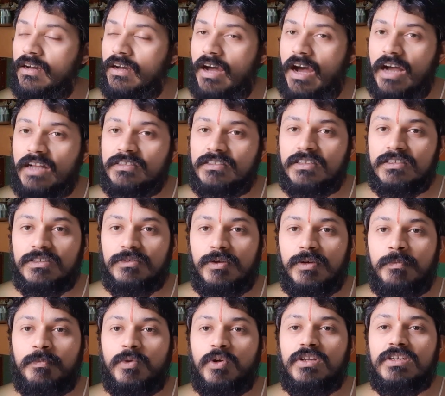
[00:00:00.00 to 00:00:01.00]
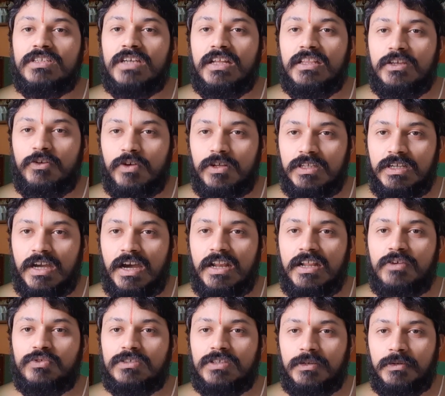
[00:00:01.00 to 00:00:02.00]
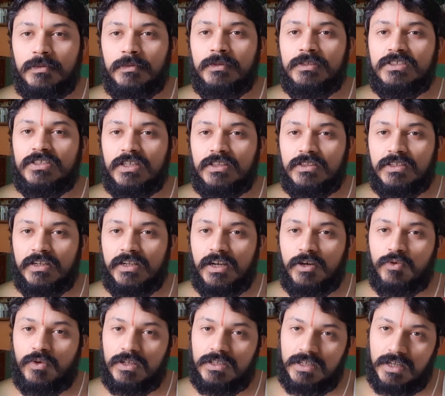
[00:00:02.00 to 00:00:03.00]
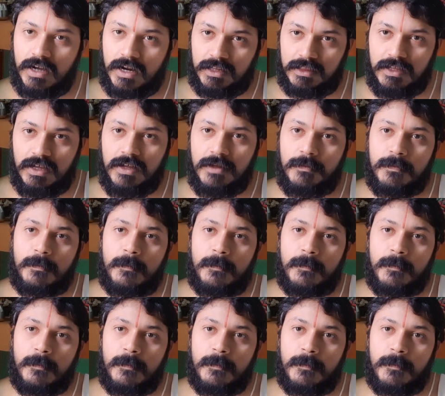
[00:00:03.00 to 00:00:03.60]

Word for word: आज के समय में पुलिस आदि को अधिकार है उस समय में क्षत्रिय को अधिकार था